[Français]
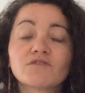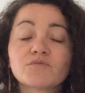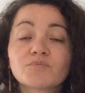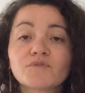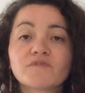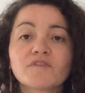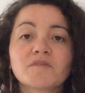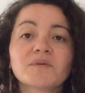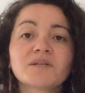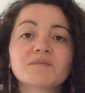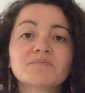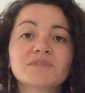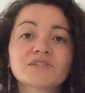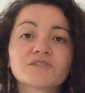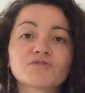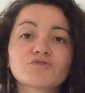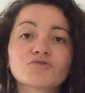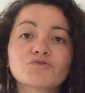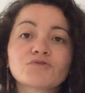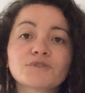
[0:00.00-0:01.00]
Vous pouvez mettre,
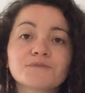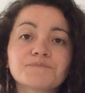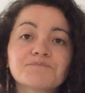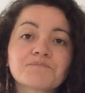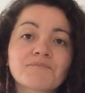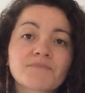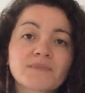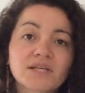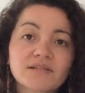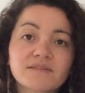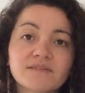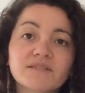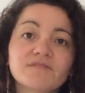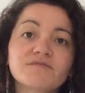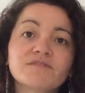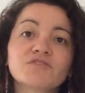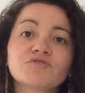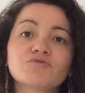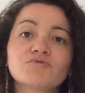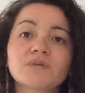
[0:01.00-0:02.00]
bien sûr, des
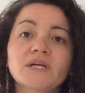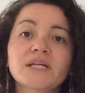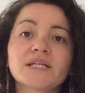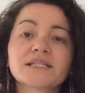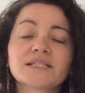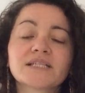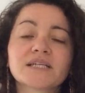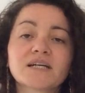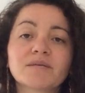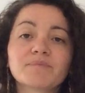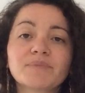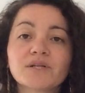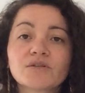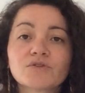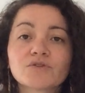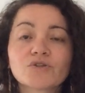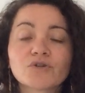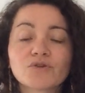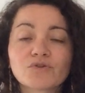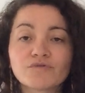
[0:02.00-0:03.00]
visuels qui rappellent
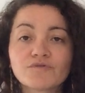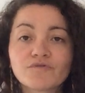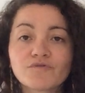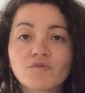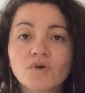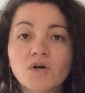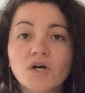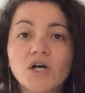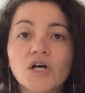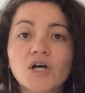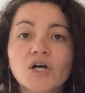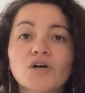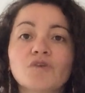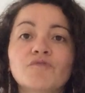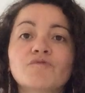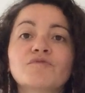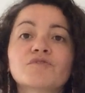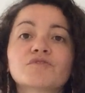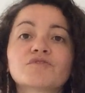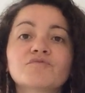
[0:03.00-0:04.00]
encore une fois
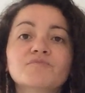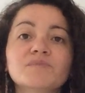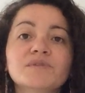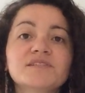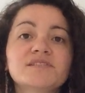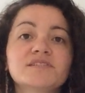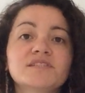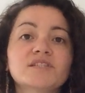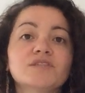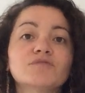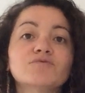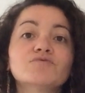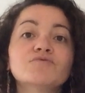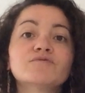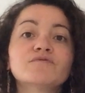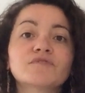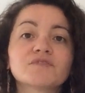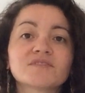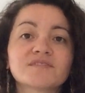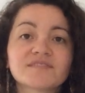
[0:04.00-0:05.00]
votre métier
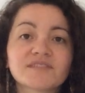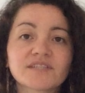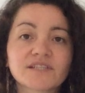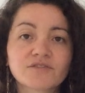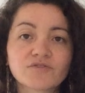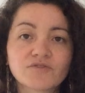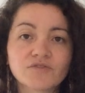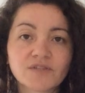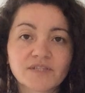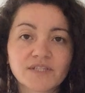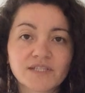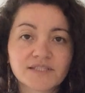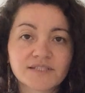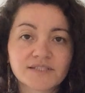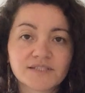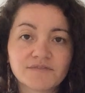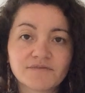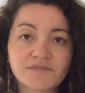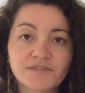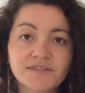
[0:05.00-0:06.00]
ou votre secteur
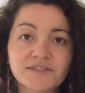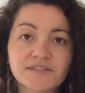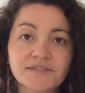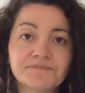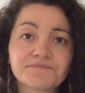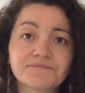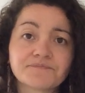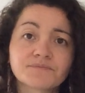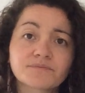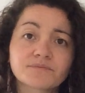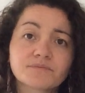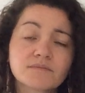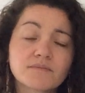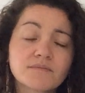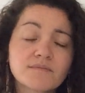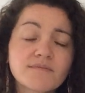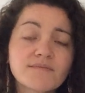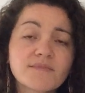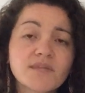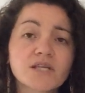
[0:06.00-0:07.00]
d'activité.
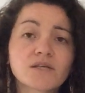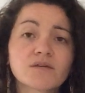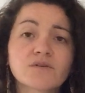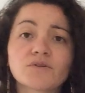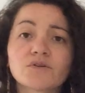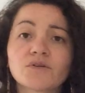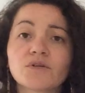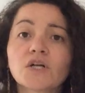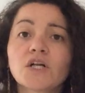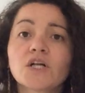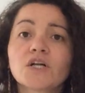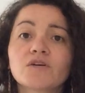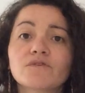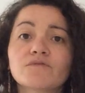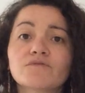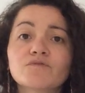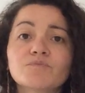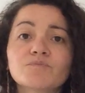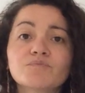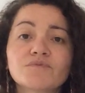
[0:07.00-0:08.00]
Euh,
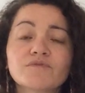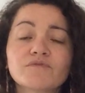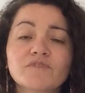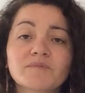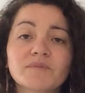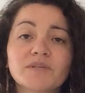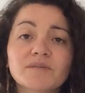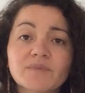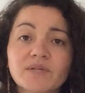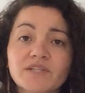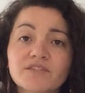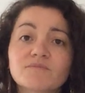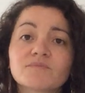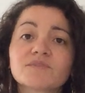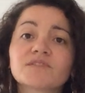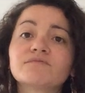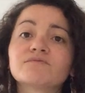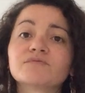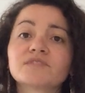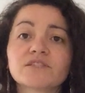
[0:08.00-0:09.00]
vous pouvez mettre, par
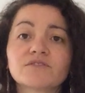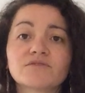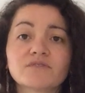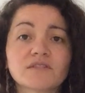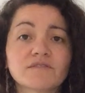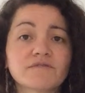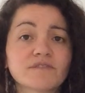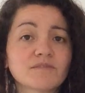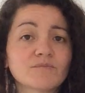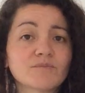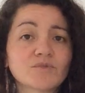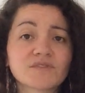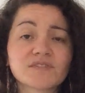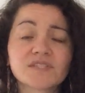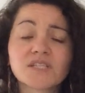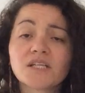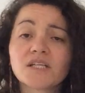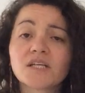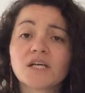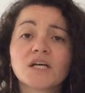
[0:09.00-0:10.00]
exemple, si vous êtes dans
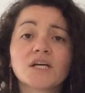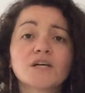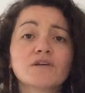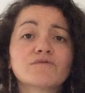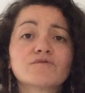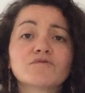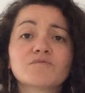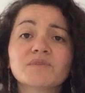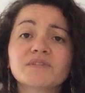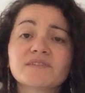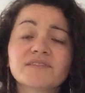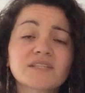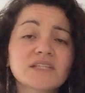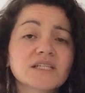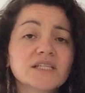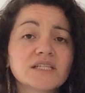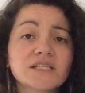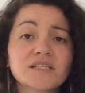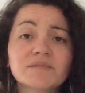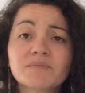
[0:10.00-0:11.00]
l'événementiel, vous
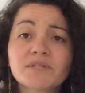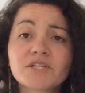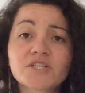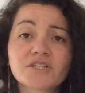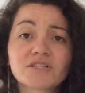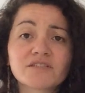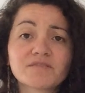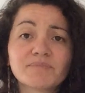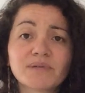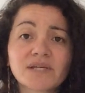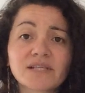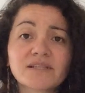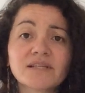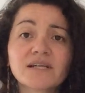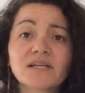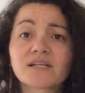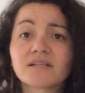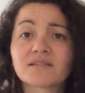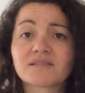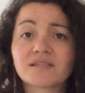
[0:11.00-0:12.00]
mettez l'image d'un
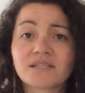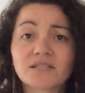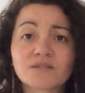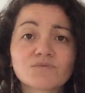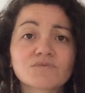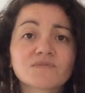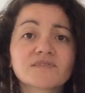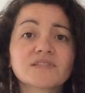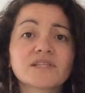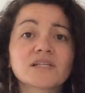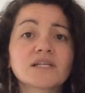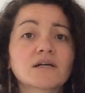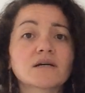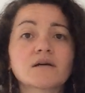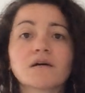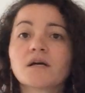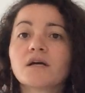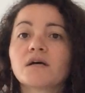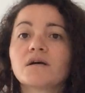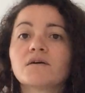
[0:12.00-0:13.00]
spectacle, d'un
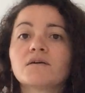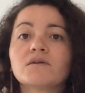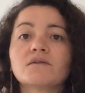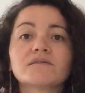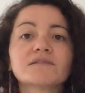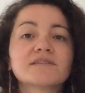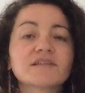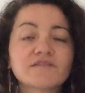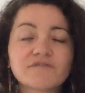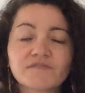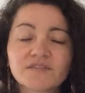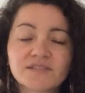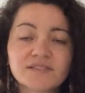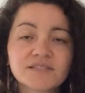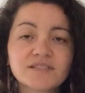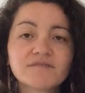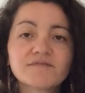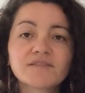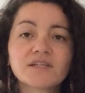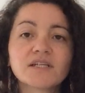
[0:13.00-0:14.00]
concert, euh, d'un
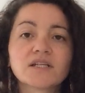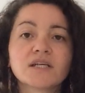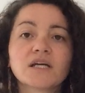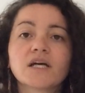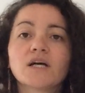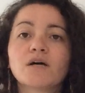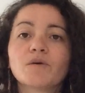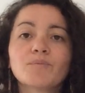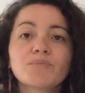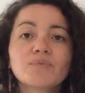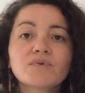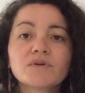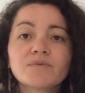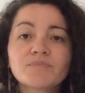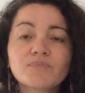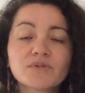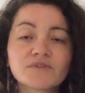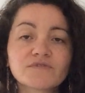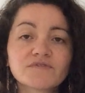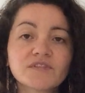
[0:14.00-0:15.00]
festival. Peu
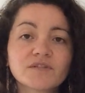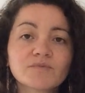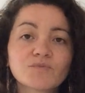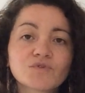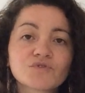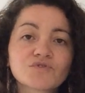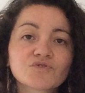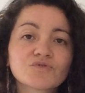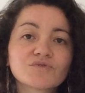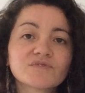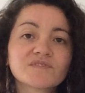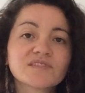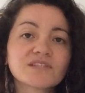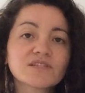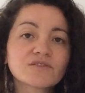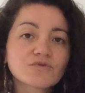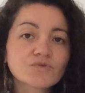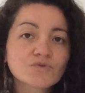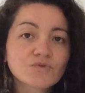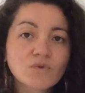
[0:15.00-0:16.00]
importe finalement ce que
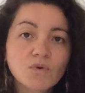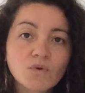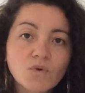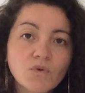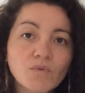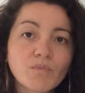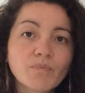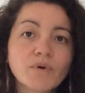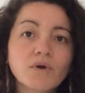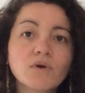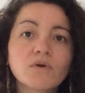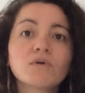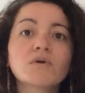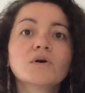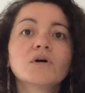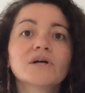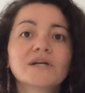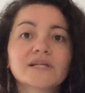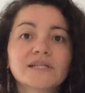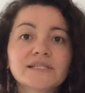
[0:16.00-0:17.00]
c'est, tant qu'on comprend
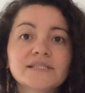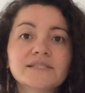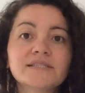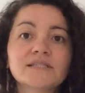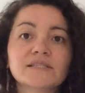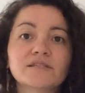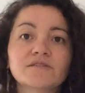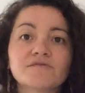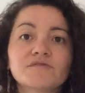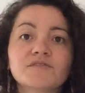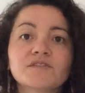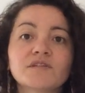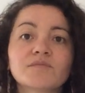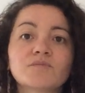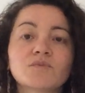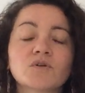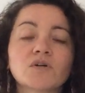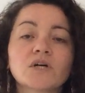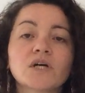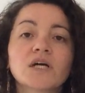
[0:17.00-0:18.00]
l'idée
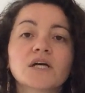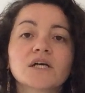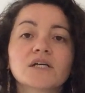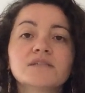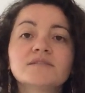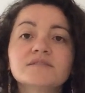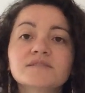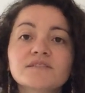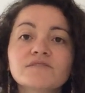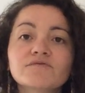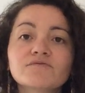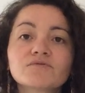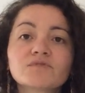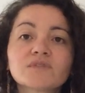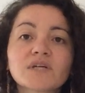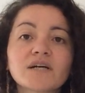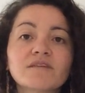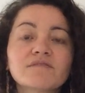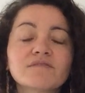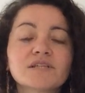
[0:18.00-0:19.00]
finalement. Si vous
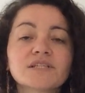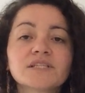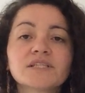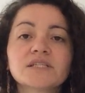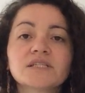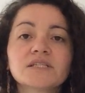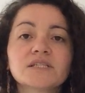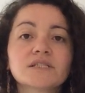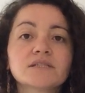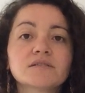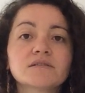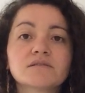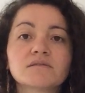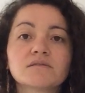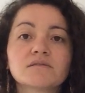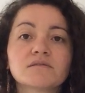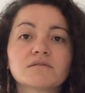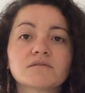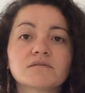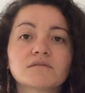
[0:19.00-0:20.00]
travaillez,
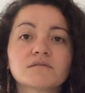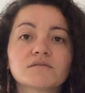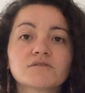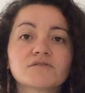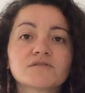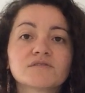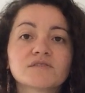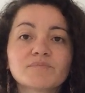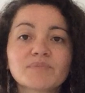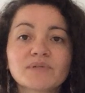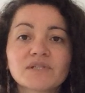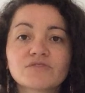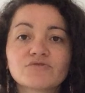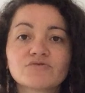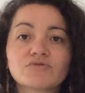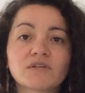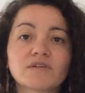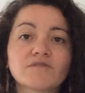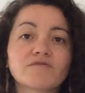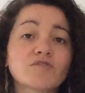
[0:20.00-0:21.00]
euh, je ne sais pas,
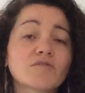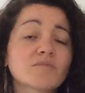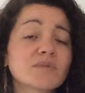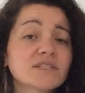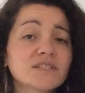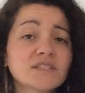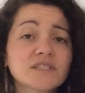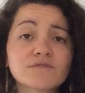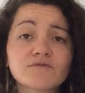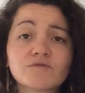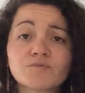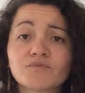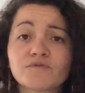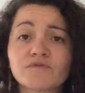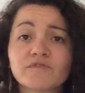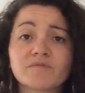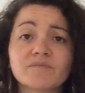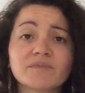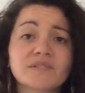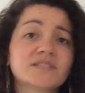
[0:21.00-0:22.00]
sur informatique, vous
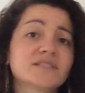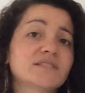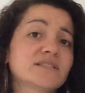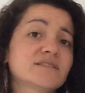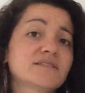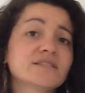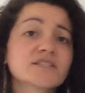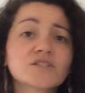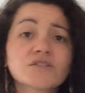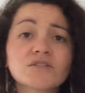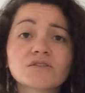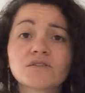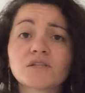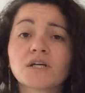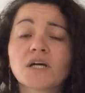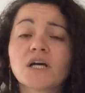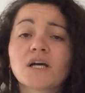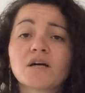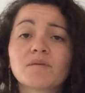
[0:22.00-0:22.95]
pouvez mettre des icônes.